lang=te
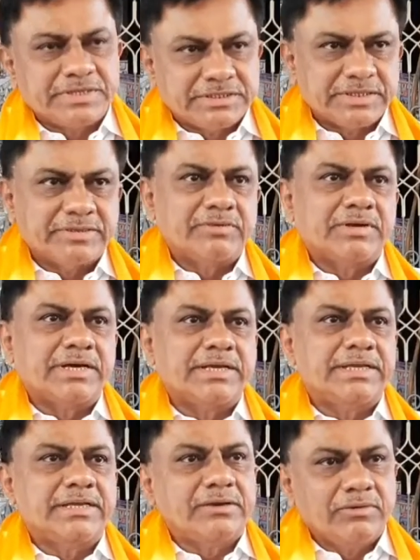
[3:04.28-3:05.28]
పెన్షన్లు
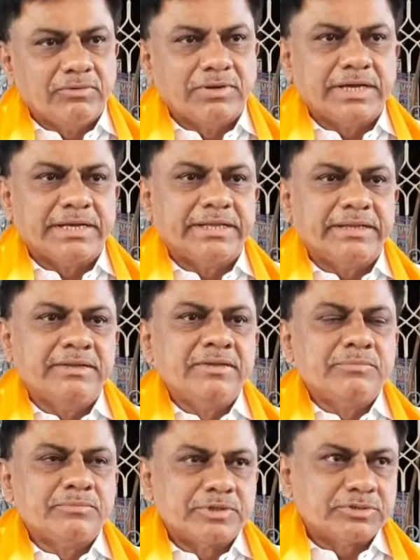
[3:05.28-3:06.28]
కానీ ఇల్లు కానీ
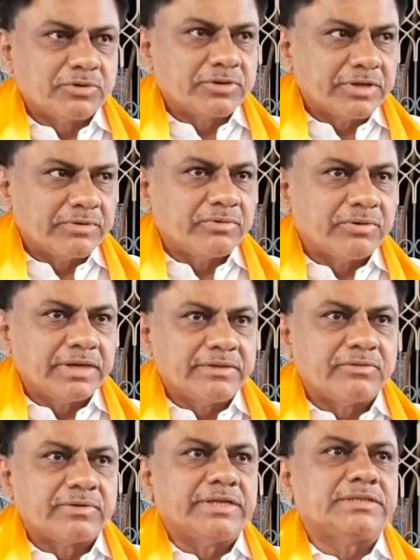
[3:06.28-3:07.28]
ప్రతి ఒక్కరికి కూడా
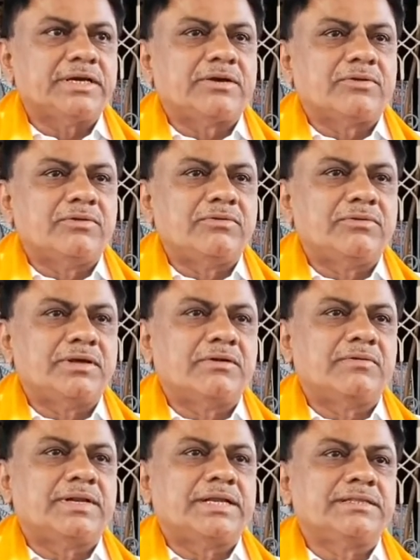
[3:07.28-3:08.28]
ఎవరైతే అర్హులు
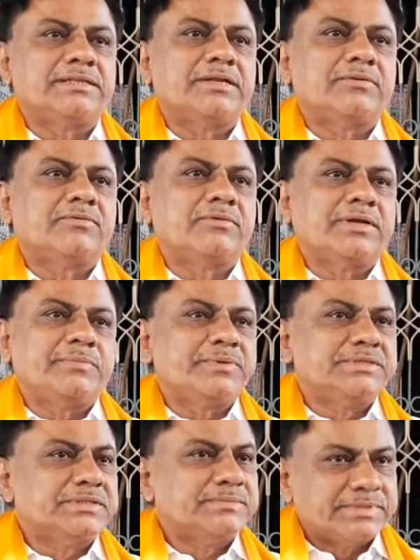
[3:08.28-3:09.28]
ఉన్నారో వాళ్ళందరికీ కూడా
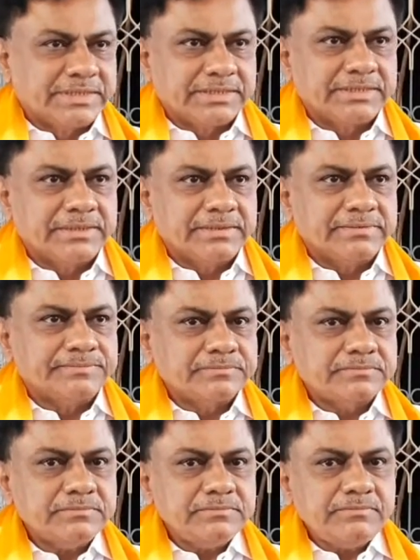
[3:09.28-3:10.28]
ఇప్పించడం జరిగింది
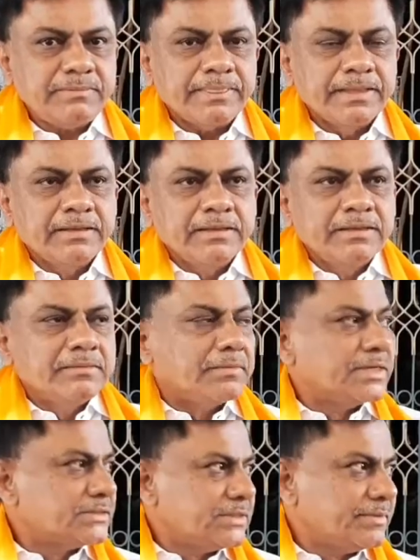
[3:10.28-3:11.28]

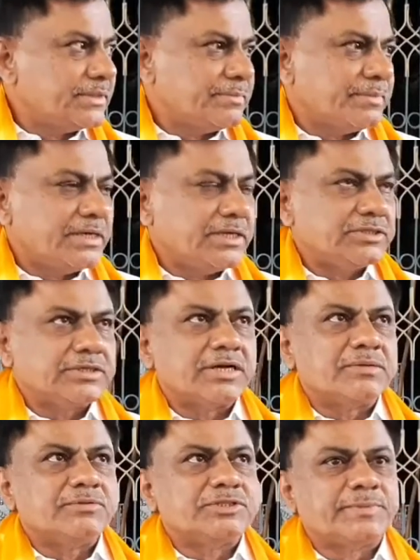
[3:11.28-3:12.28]
మా శ్రీమతి మల్లేశ్వర్
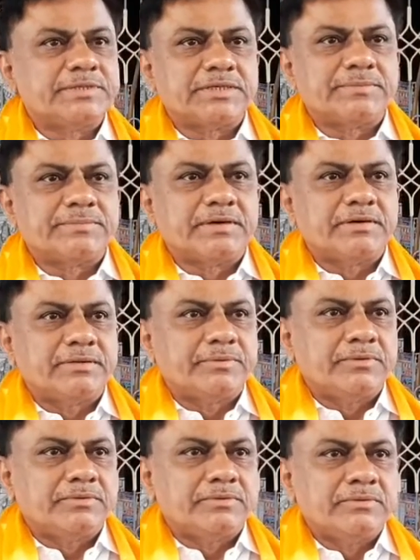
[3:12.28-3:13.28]
గారు మున్సిపల్ చైర్మన్
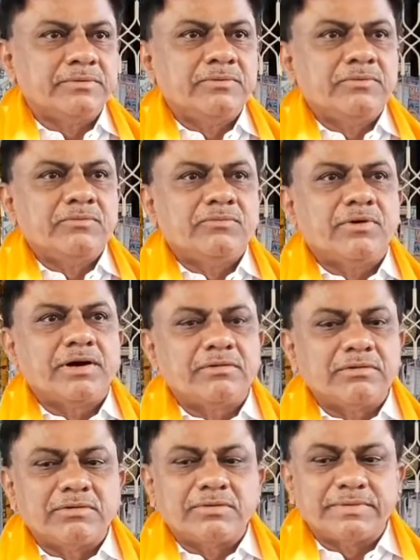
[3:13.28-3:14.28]
ఉన్నప్పుడు
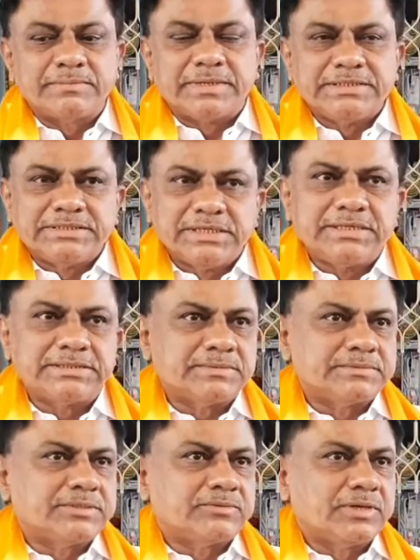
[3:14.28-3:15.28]
వార్డులో ఉన్నటువంటి మంచినీటి
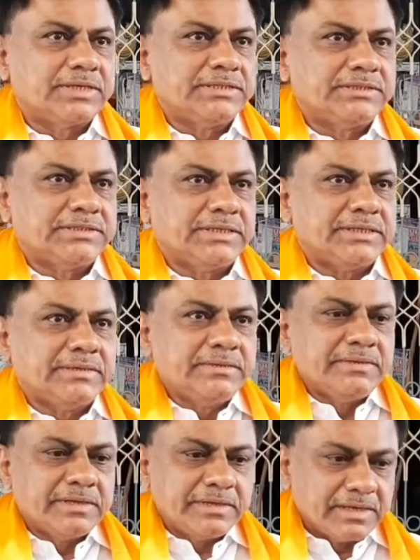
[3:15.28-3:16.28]
సమస్యను తొలగించి
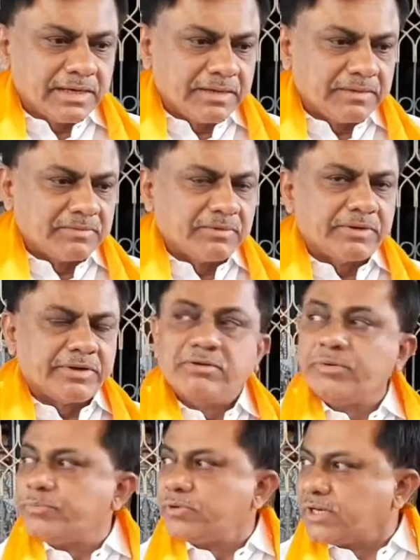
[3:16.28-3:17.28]
ఎల్ల
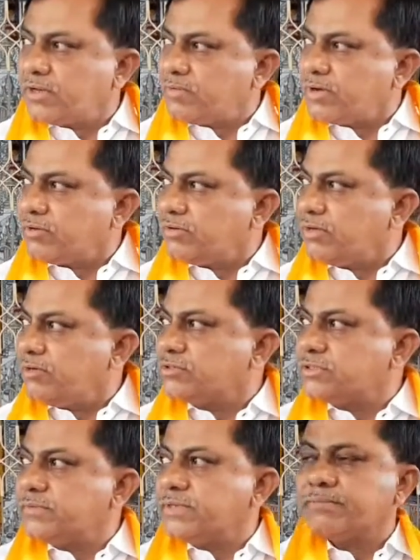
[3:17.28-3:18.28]
రెండు పూటల వార్డులో నీళ్ళు
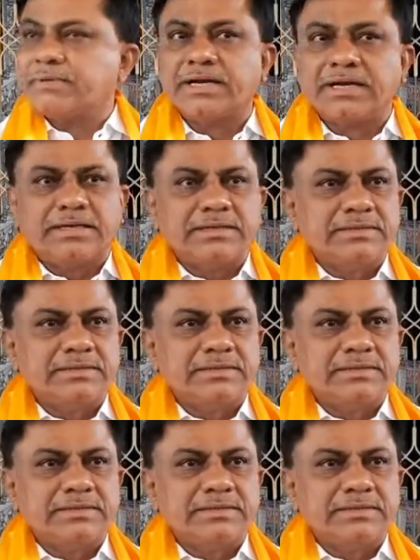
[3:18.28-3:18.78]
వచ్చే విధంగా